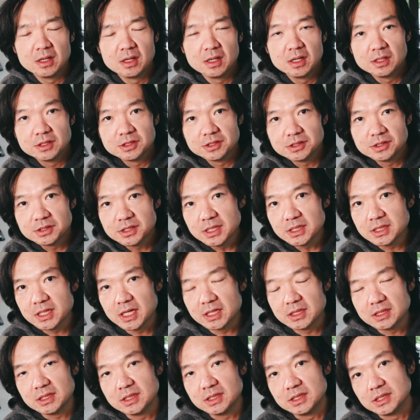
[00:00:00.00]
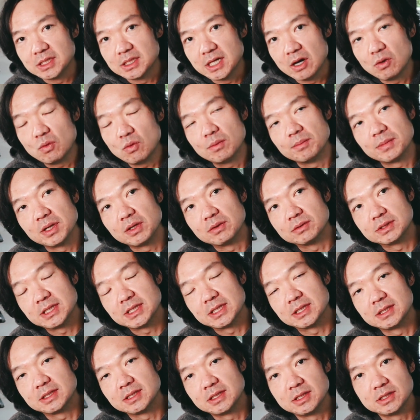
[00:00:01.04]
就这一点，以前我没有这个
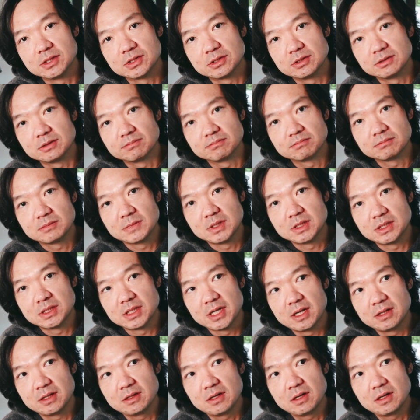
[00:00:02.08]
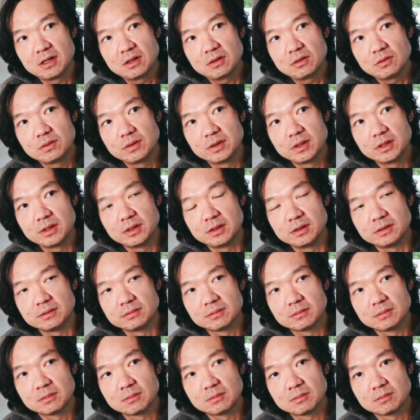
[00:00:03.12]
意识。以前呢，会
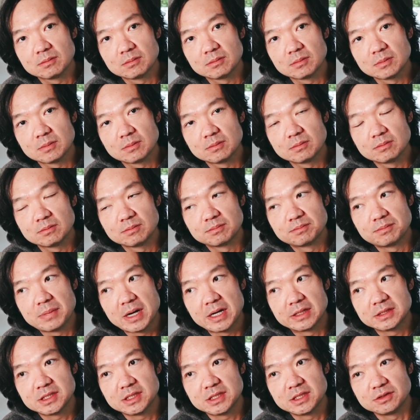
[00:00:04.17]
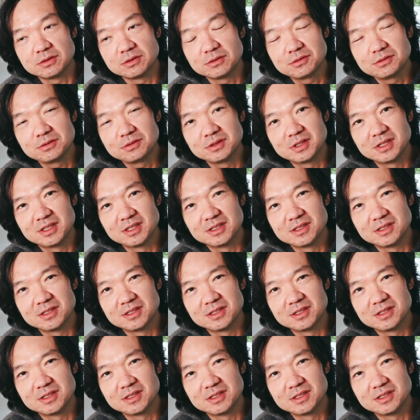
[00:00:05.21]
把情绪和